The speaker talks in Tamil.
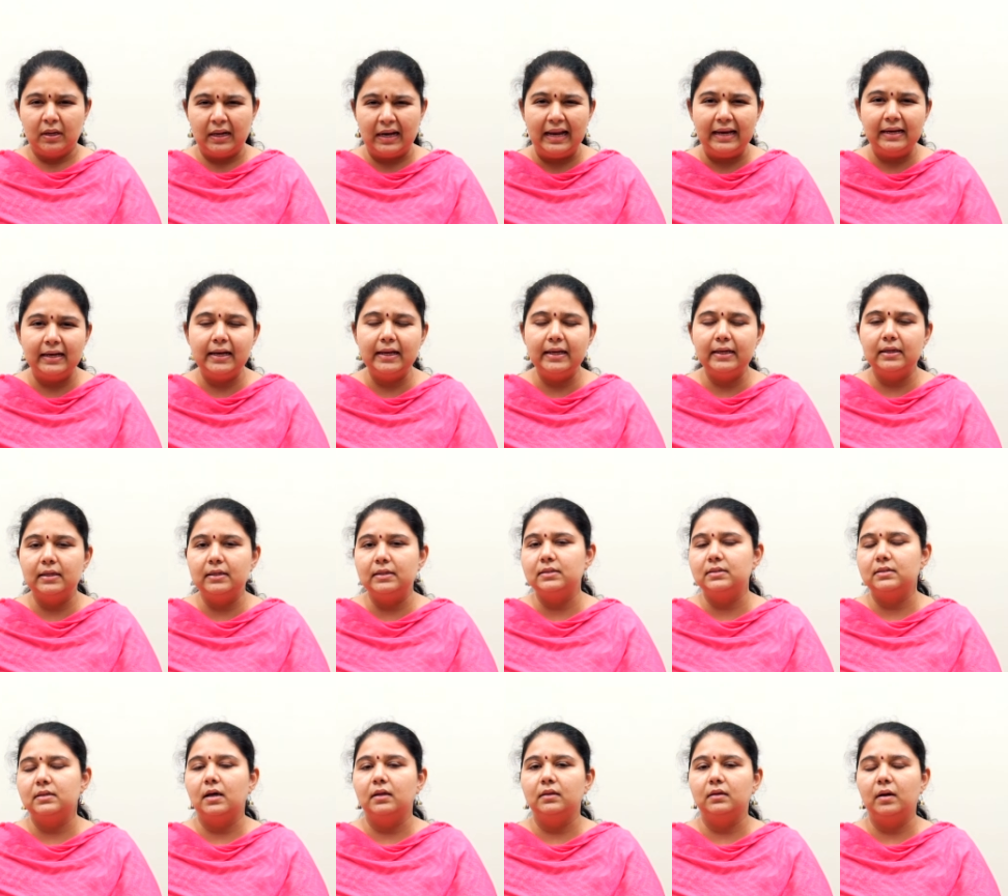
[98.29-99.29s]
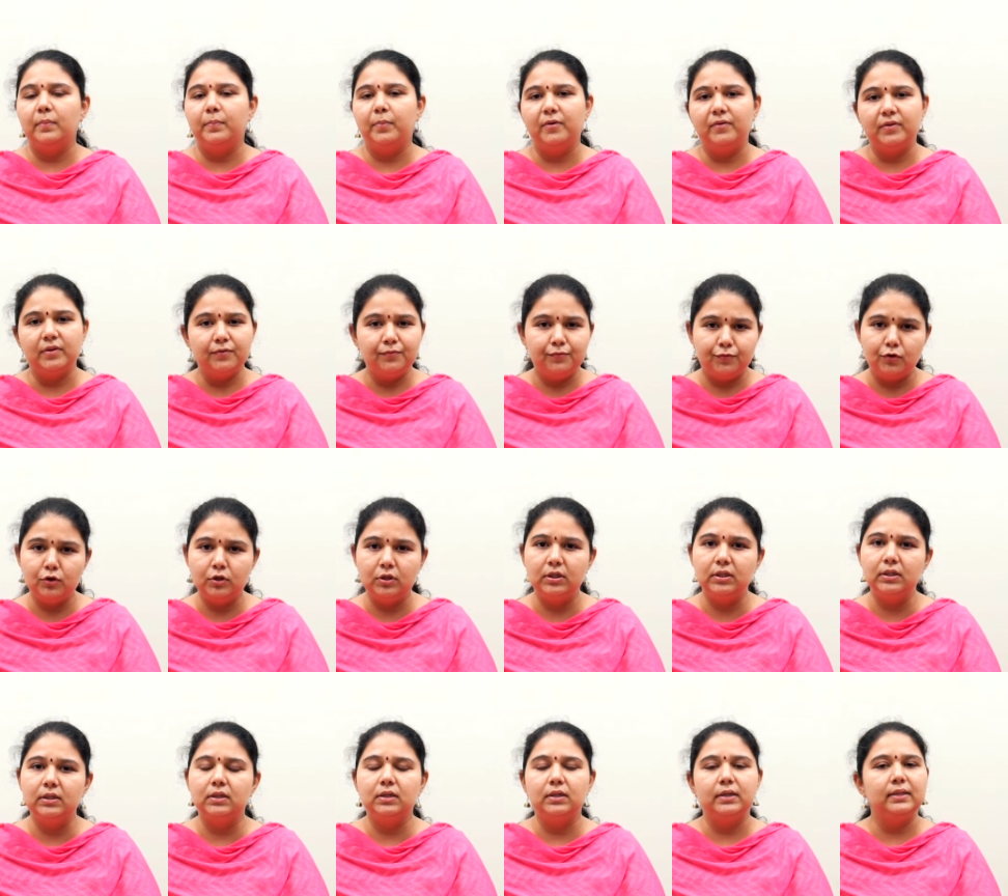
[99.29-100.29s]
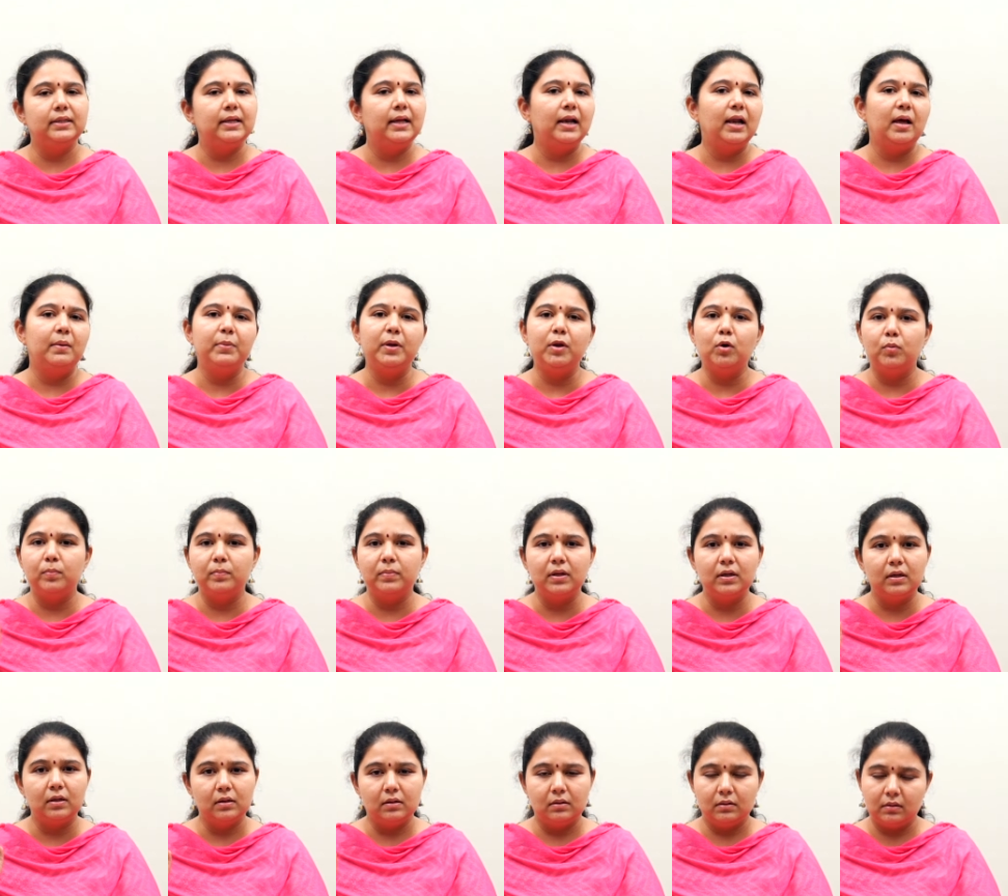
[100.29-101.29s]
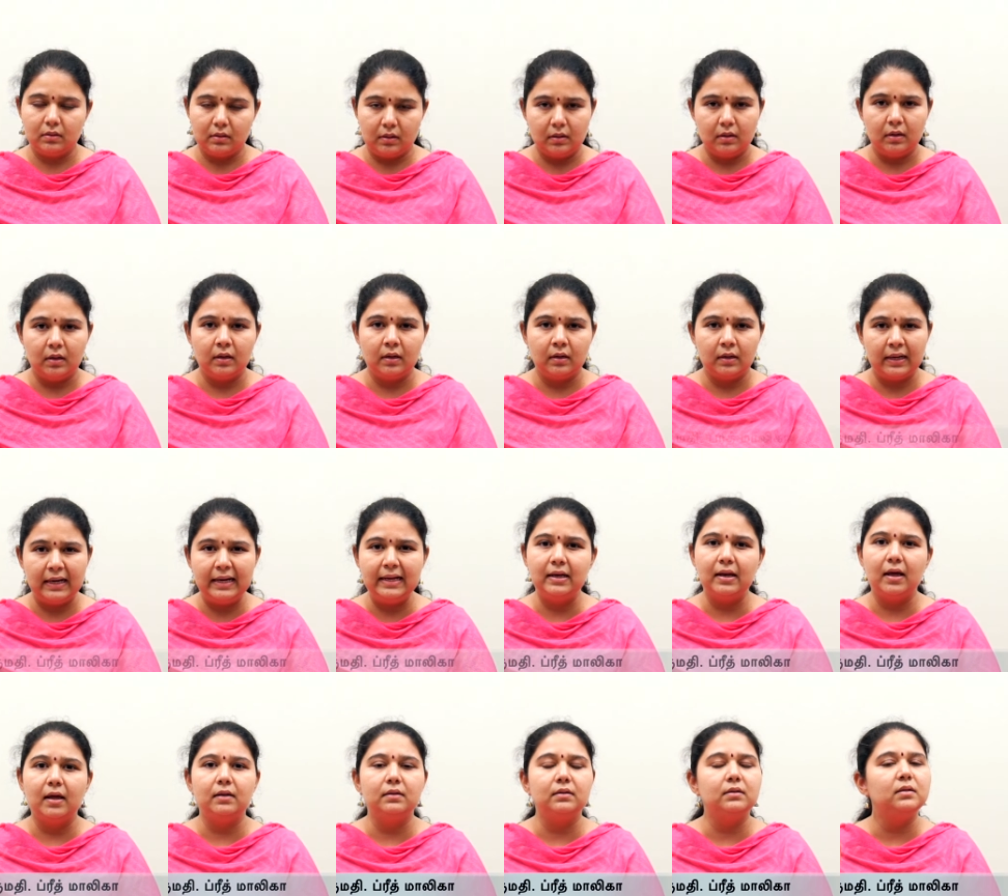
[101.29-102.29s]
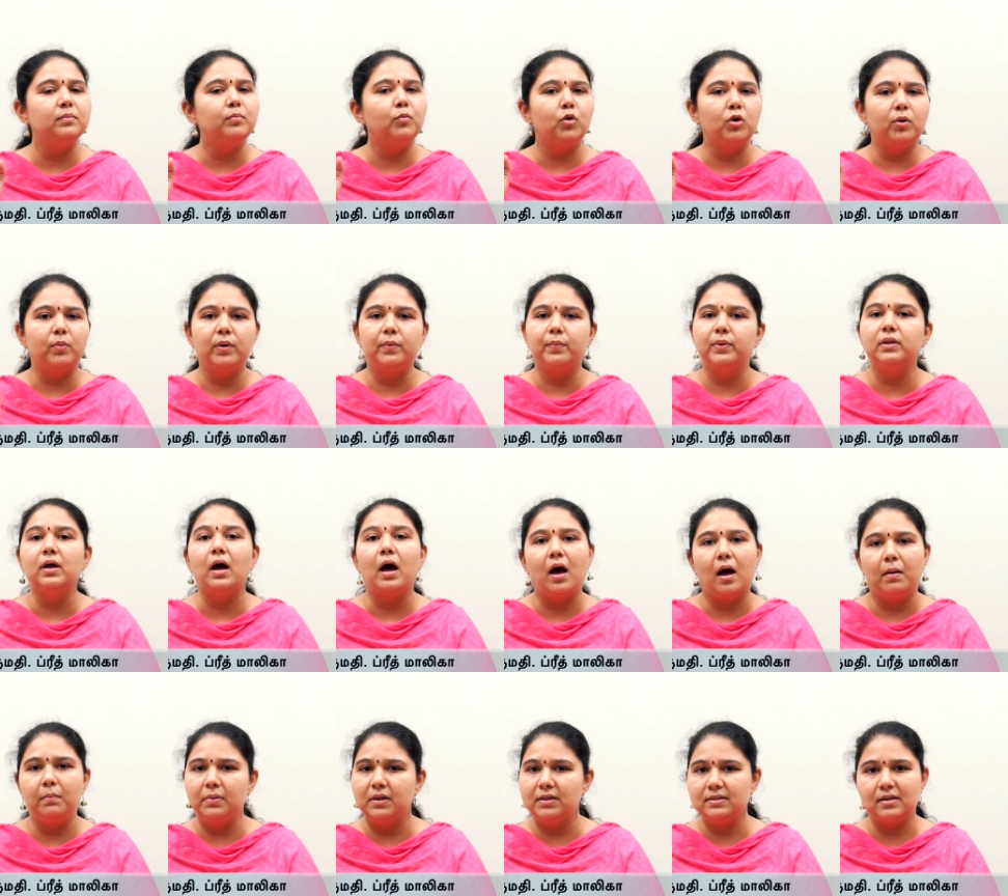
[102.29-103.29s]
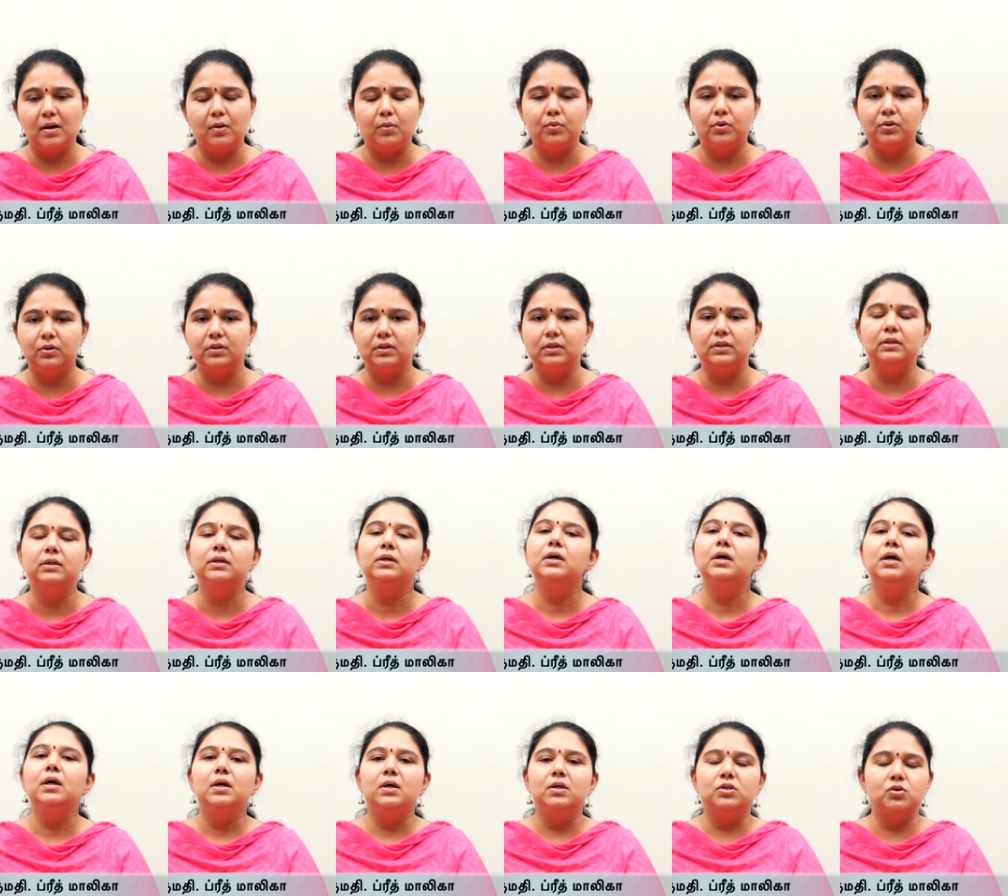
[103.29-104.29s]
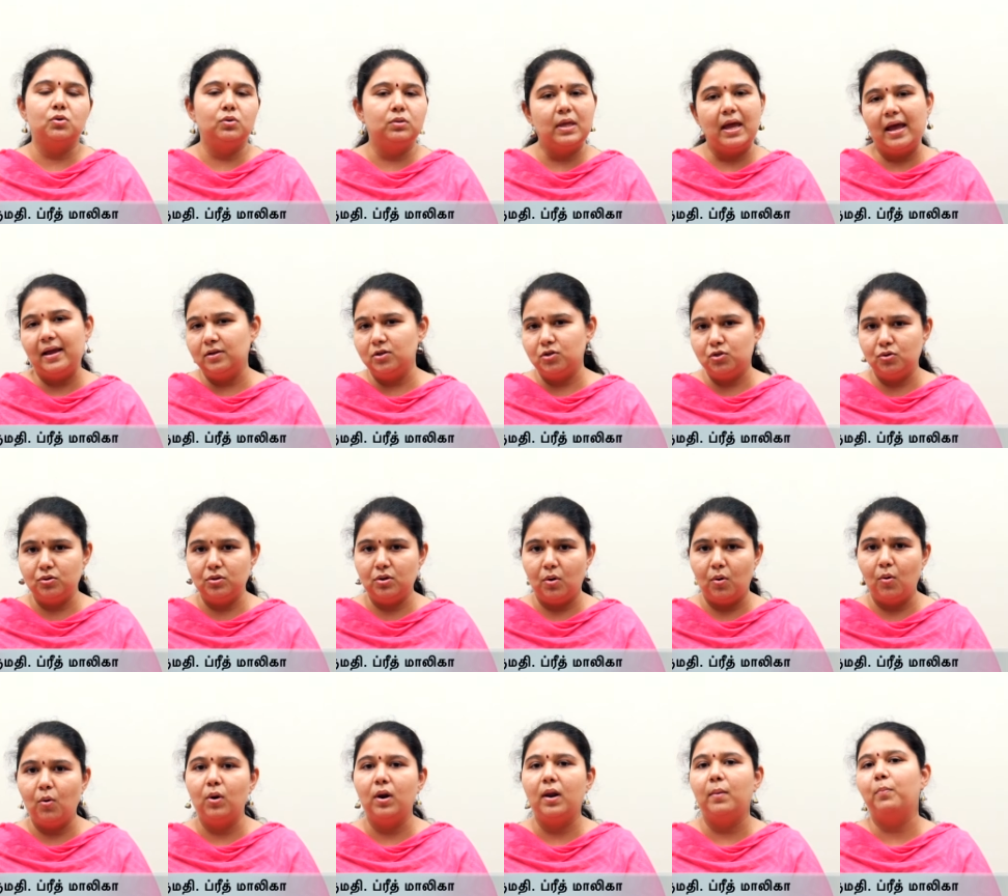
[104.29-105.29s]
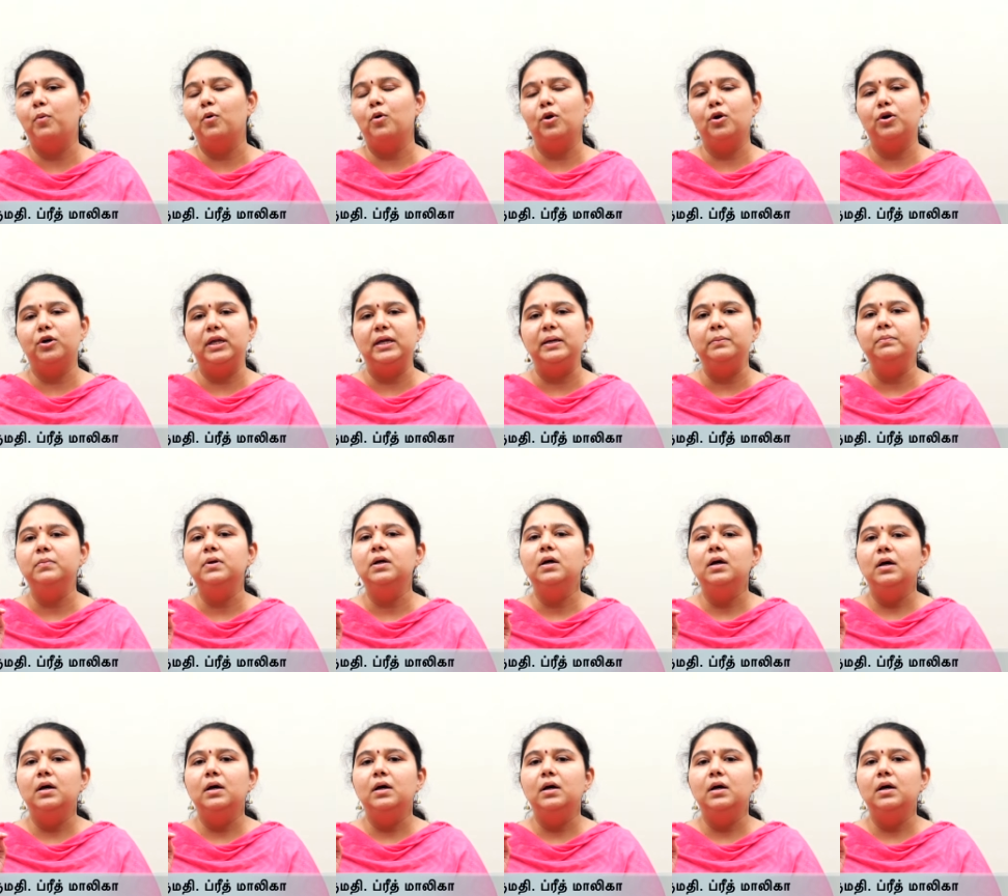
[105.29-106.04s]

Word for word: கிளென்லினஸ் அதுக்கப்புறம் வந்து ஃபுட்டு இது எல்லாமே ரொம்ப க்ளீனாக இருந்தது மொரவர் வந்து ஹார்ம்லெஸ்ஸாகவும் இருந்தது ஸோ தேங்க்ஸ் டு த ஹோல் அப்போலோ டீம்